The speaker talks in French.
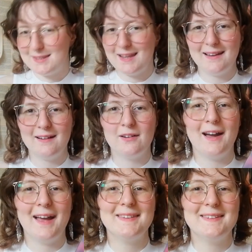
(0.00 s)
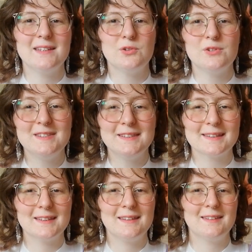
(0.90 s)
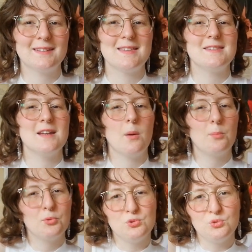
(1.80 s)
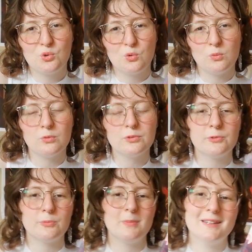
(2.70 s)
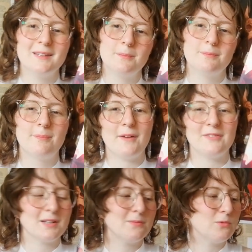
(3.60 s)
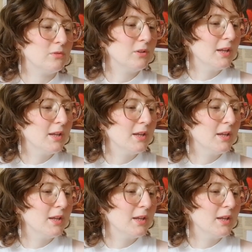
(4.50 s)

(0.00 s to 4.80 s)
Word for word: qui a l'air euh, assez onirique, qui tient un peu du conte, mais pas vraiment.